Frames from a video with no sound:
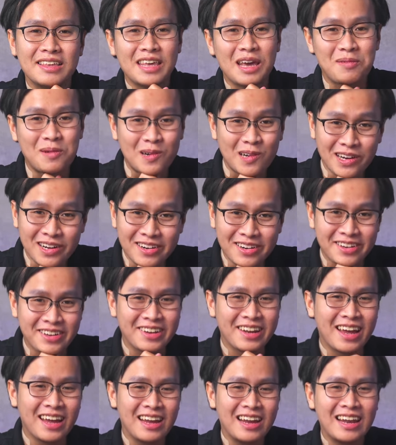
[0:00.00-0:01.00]
Chào mọi người,
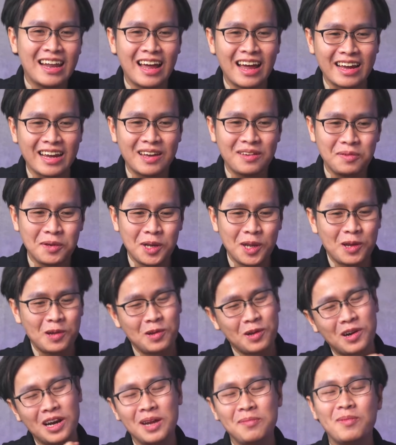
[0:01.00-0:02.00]
đây là cái video
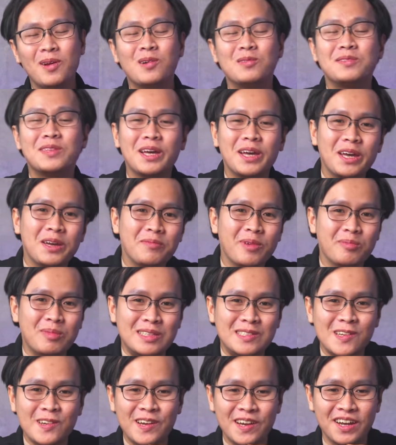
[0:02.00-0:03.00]
clip đầu tiên mà mình
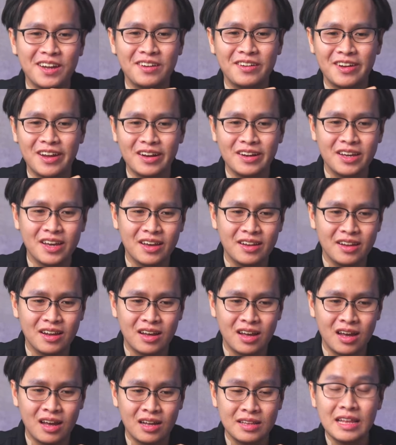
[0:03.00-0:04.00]
xuất hiện trên kênh
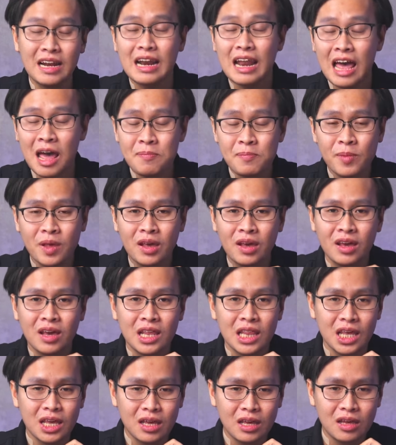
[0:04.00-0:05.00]
uh, TechLab.
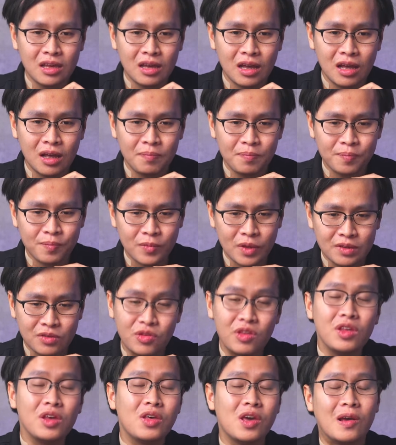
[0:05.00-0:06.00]
Thì uh,
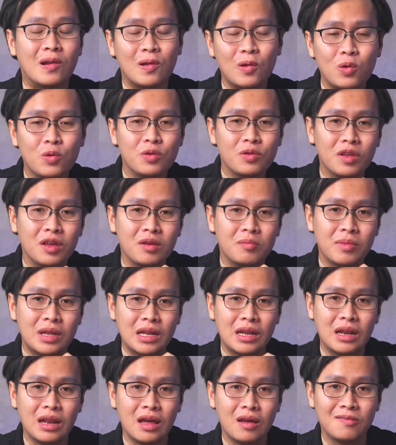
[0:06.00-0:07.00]
xin giới thiệu luôn, thì
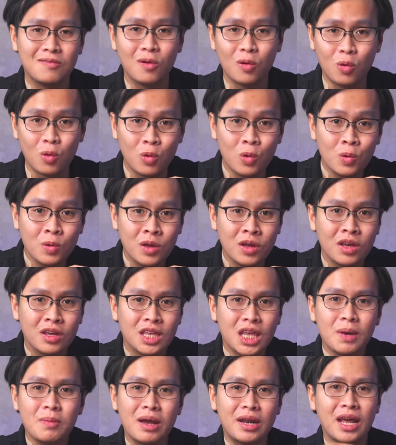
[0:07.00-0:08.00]
mình là Vũ.
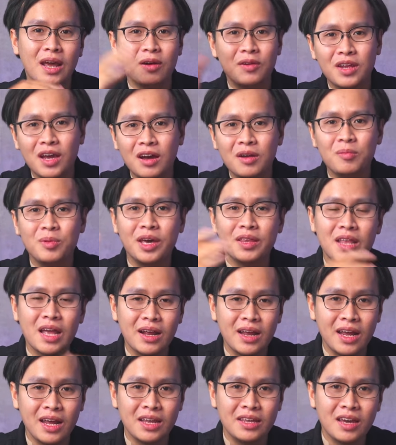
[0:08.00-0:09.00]
Chắc bạn nào chơi với tai
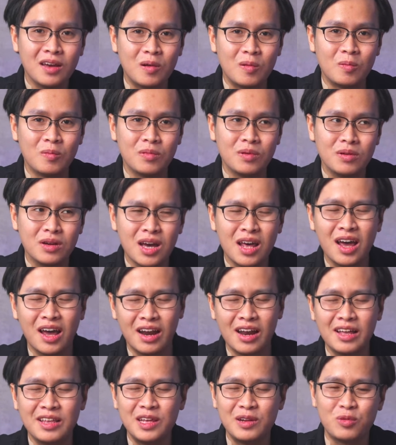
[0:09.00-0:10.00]
nghe chắc cũng có thể
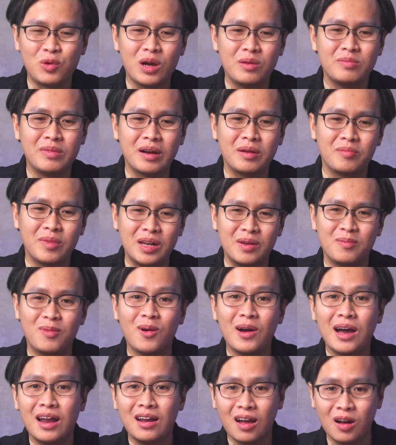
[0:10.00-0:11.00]
đã nhìn qua mặt mình một
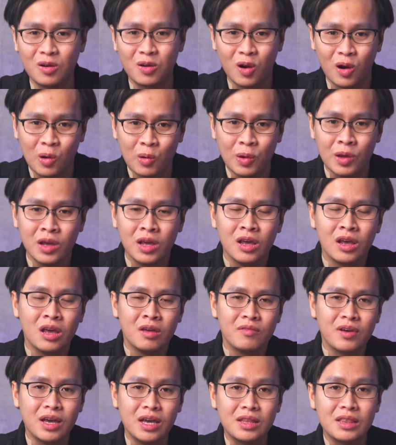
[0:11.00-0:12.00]
hai lần rồi.
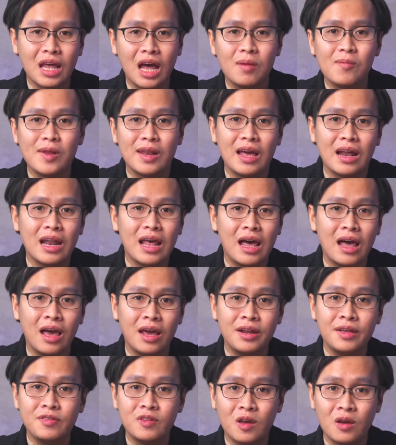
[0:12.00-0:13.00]
Và hiện tại mình đang là
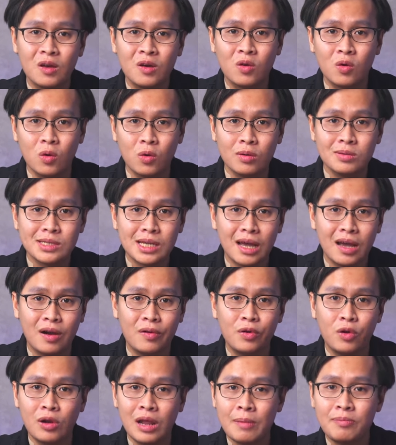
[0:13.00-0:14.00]
editor của website
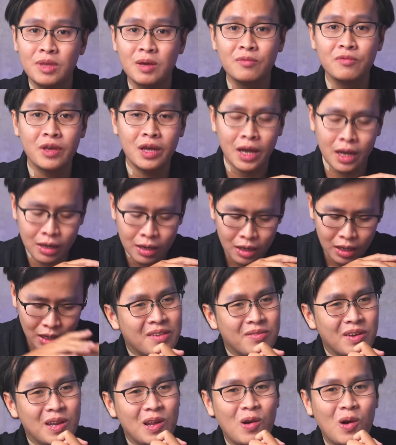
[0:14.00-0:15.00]
AutoLab.vn. Cái
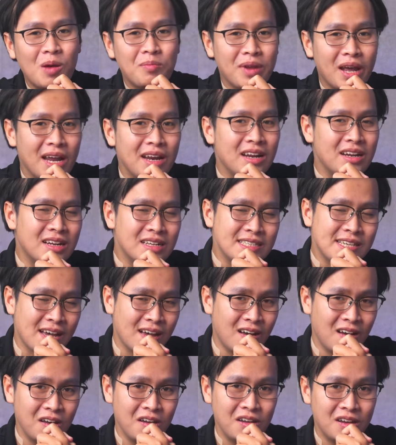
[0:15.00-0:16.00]
video hôm nay thì nó sẽ
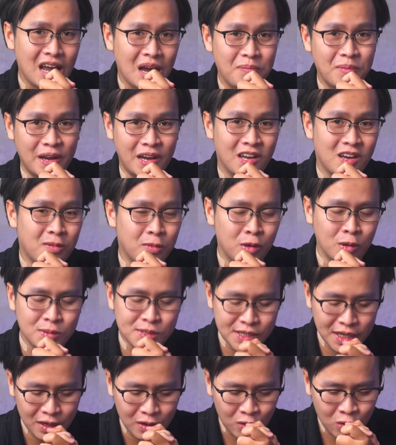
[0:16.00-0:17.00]
hơi đặc biệt hơn một chút
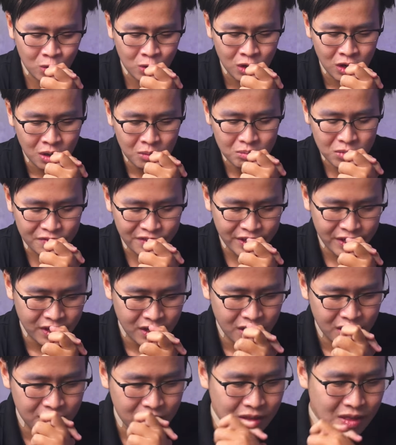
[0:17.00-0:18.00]
xíu, bởi vì
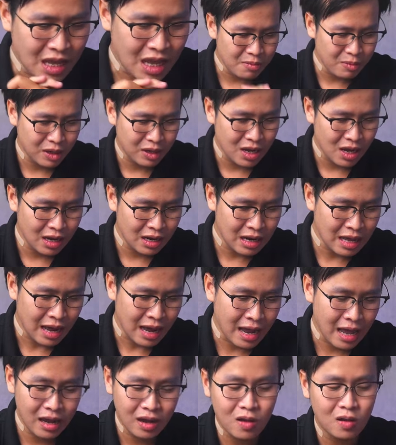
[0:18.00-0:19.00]
trên tay mình đây là
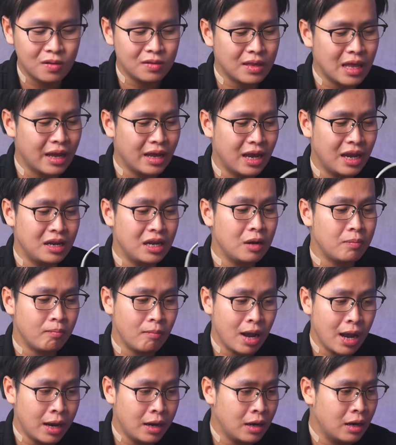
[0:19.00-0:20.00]
hai con tai nghe
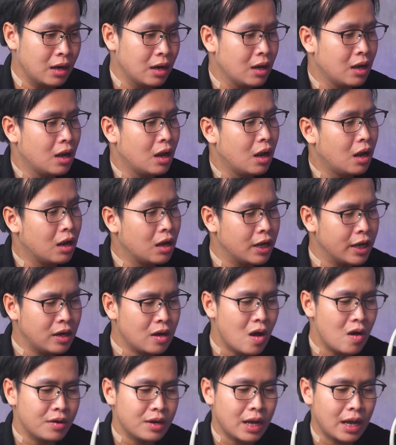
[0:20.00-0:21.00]
neckband. Cái
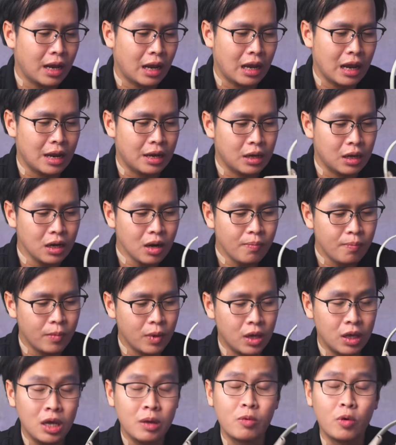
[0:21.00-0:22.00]
con này là W
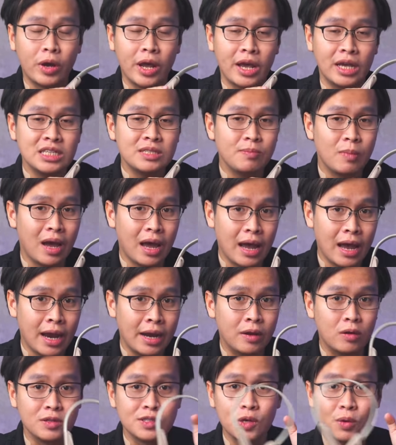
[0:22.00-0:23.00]
I một nghìn X M hai
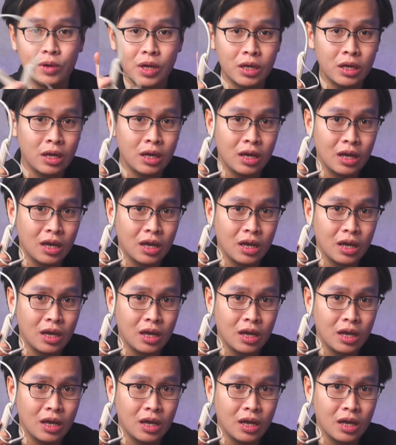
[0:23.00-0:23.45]
của Sony.